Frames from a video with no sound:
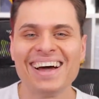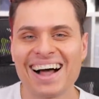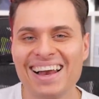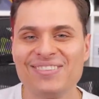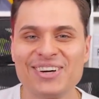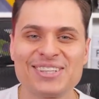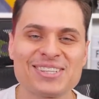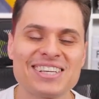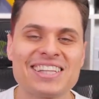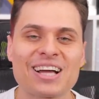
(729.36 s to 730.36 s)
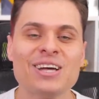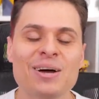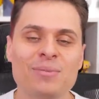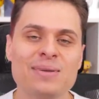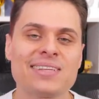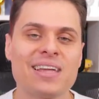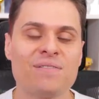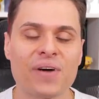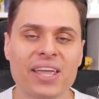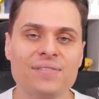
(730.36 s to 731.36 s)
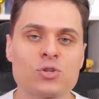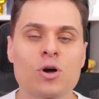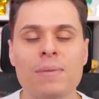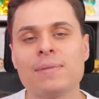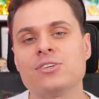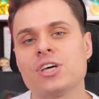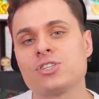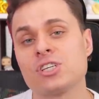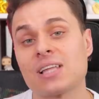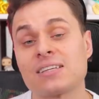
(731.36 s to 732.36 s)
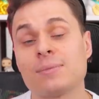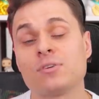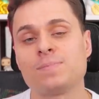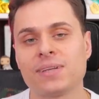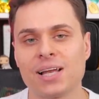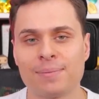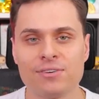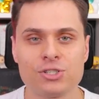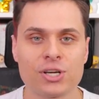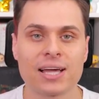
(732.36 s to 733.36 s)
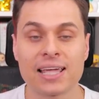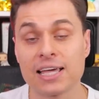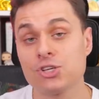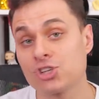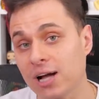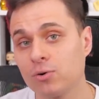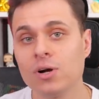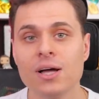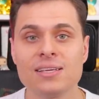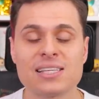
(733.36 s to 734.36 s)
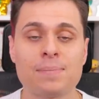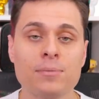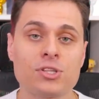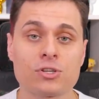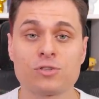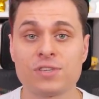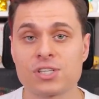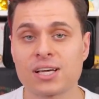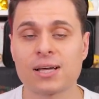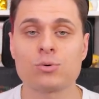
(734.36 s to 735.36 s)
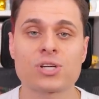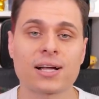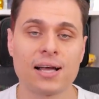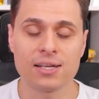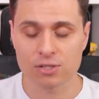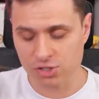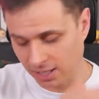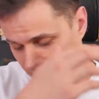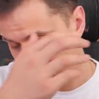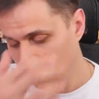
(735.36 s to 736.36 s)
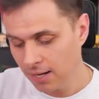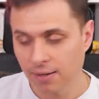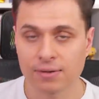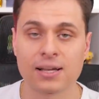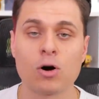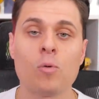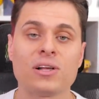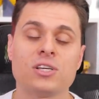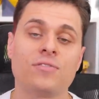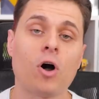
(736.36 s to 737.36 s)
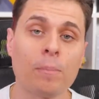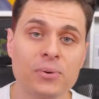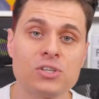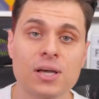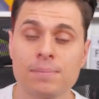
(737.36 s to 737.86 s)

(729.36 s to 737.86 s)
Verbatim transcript: Ale moi drodzy, i tak moim zdaniem fajnie wyszło. Mam nadzieję, że się tak samo wspaniale bawiliście jak ja i Szaku. Nie zapomnijcie też odwiedzić kanału Szaka, link do Szaka kanału macie w opisie.